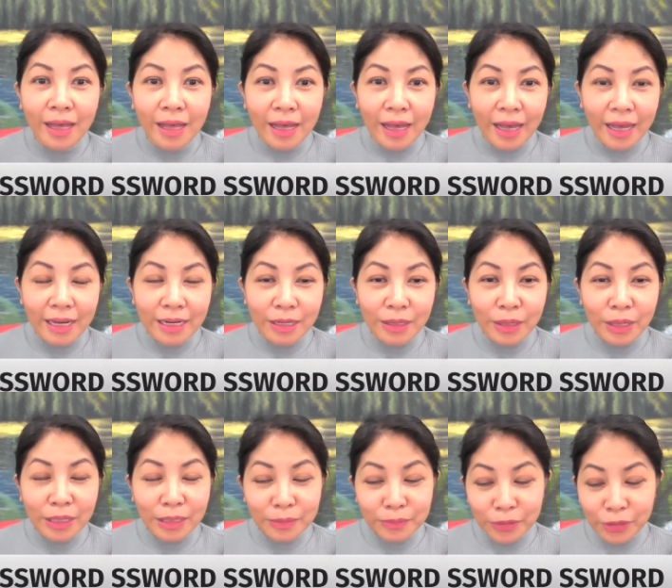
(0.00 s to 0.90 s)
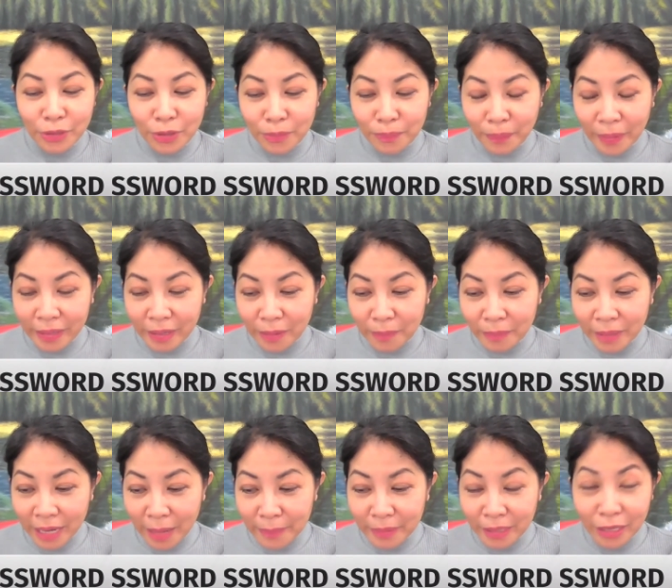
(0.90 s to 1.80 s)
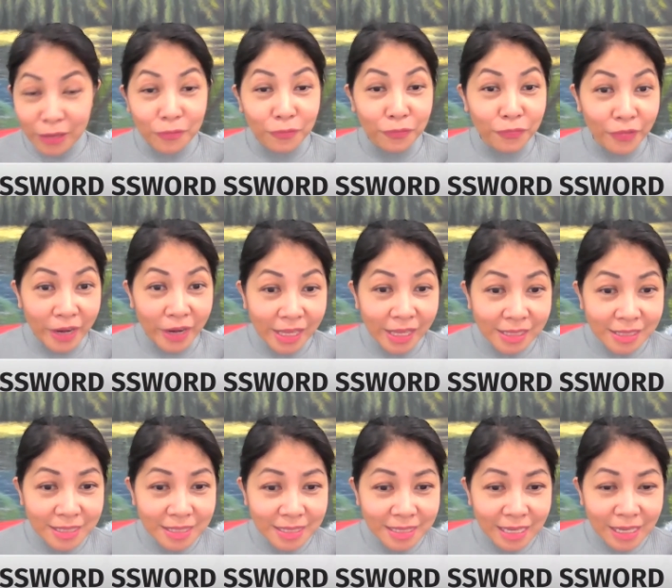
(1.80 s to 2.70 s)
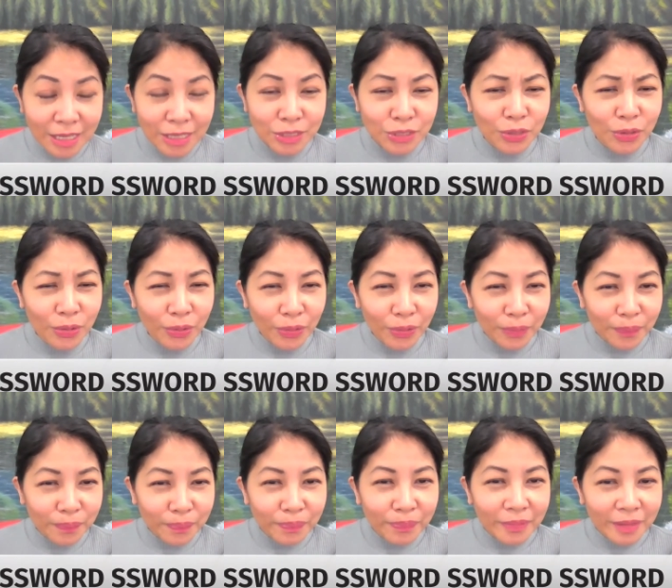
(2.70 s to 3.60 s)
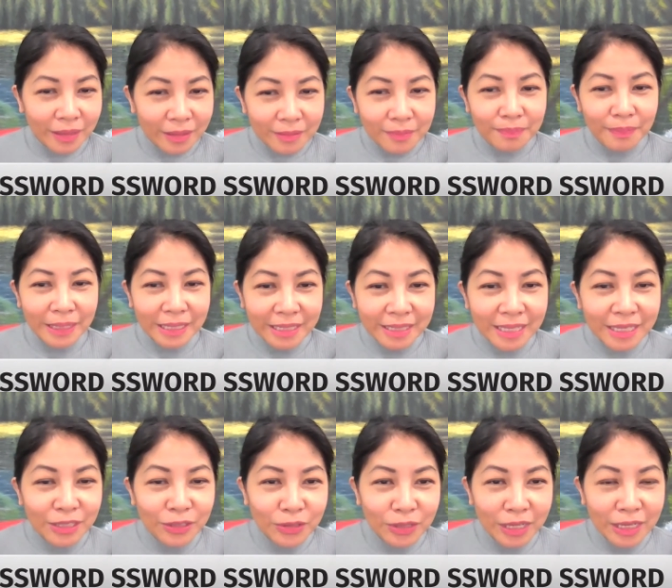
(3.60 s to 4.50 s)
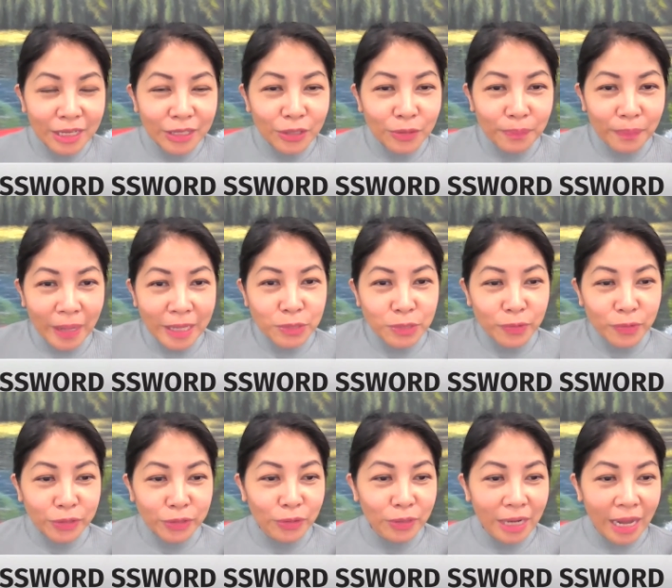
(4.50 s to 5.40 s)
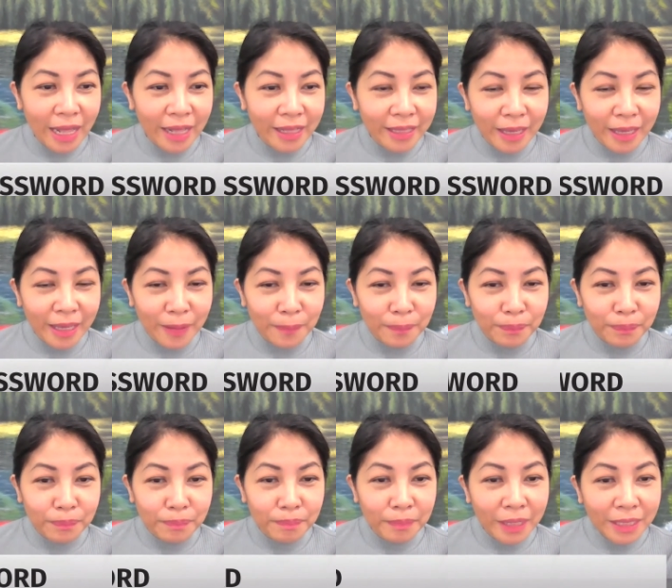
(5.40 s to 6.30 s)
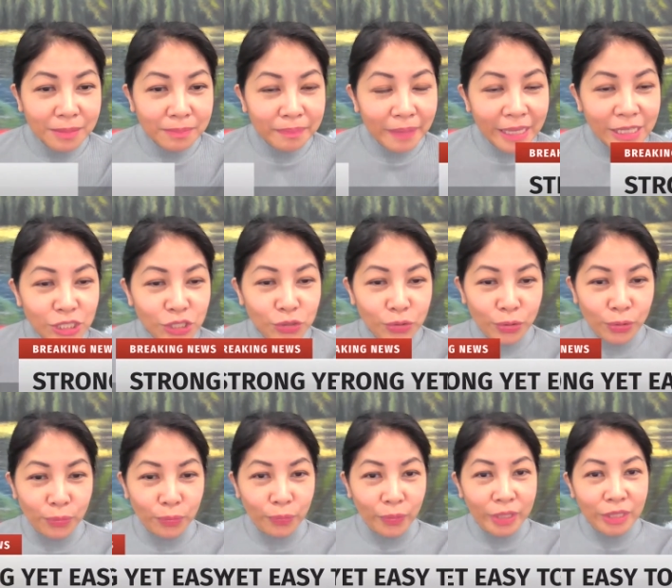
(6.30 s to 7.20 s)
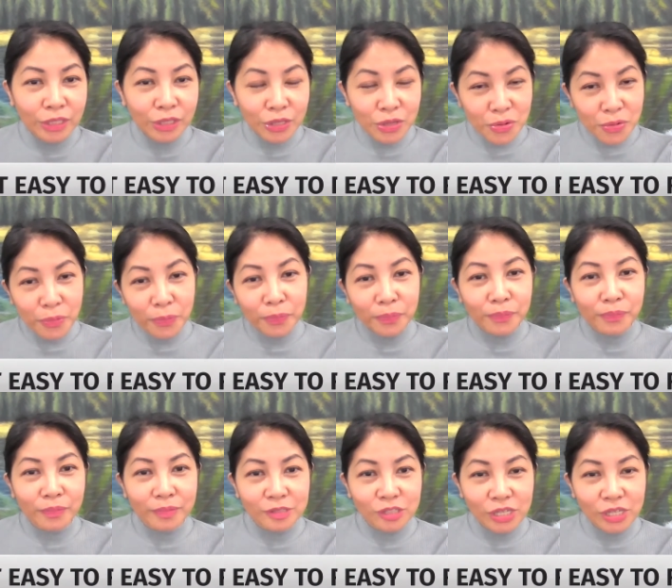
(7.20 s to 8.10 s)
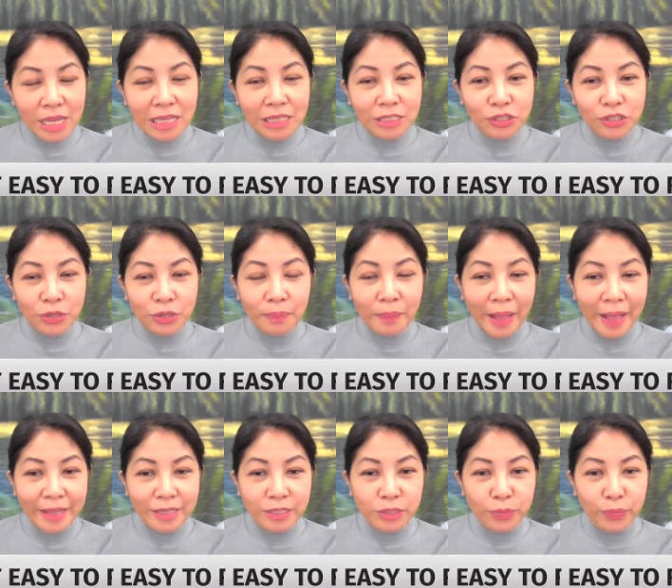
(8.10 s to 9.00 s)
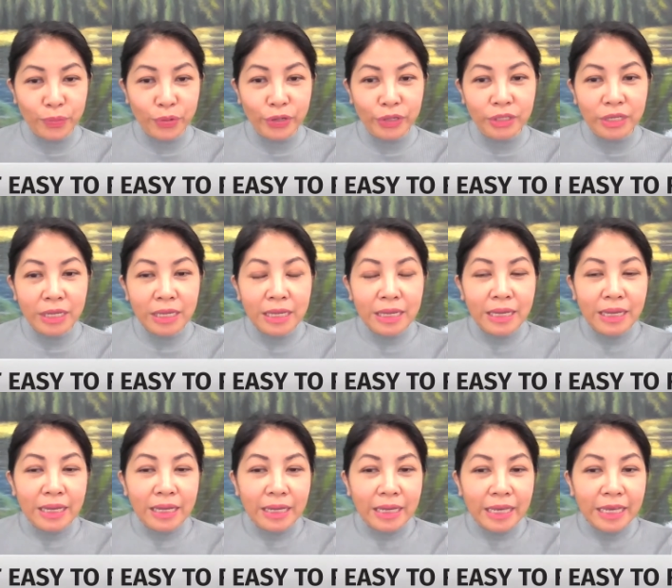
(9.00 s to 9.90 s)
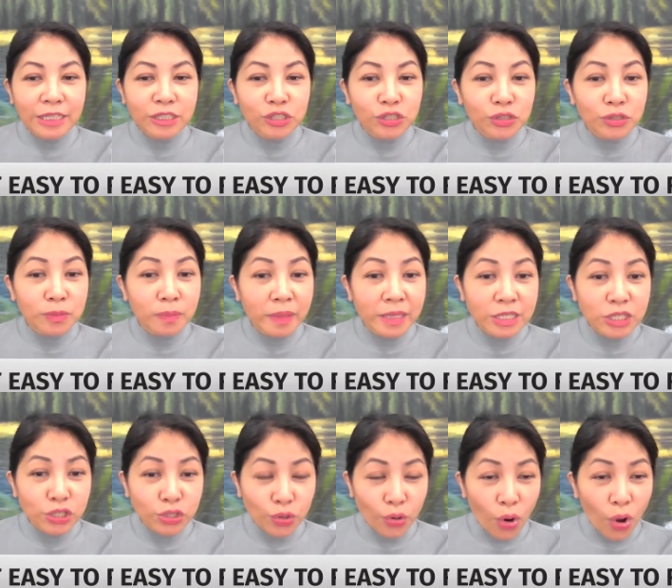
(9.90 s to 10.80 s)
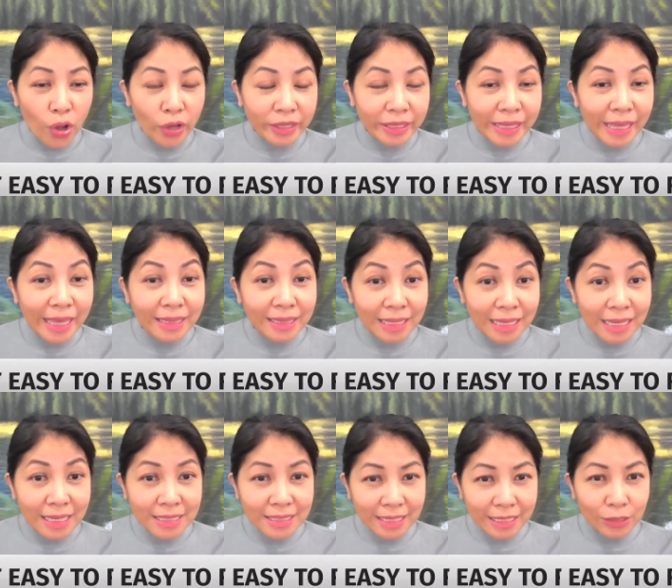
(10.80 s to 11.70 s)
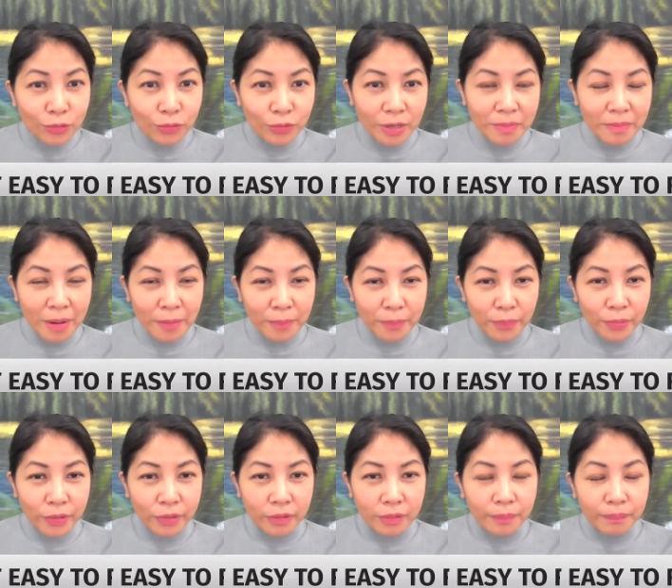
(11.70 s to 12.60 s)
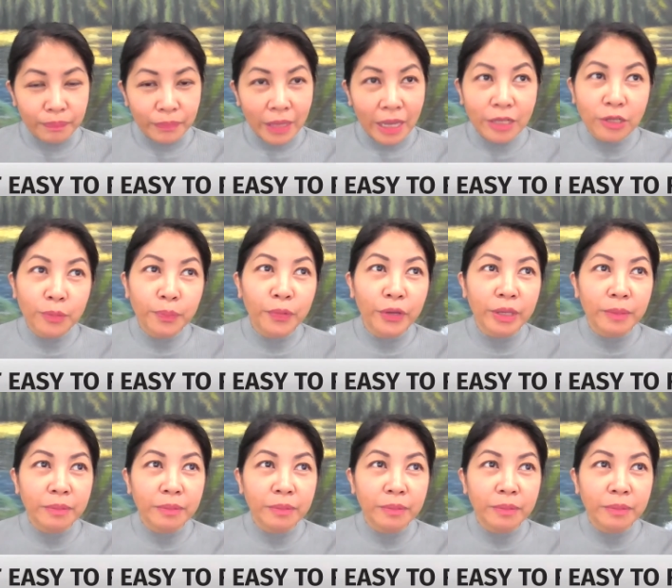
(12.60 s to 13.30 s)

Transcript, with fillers: al- alam niyo yun, parang marami kayong friends. So, palitan niyo na lang yung password niyo lagi. But make sure when you change your password, it should be strong yet easy to remember. Ano po ibig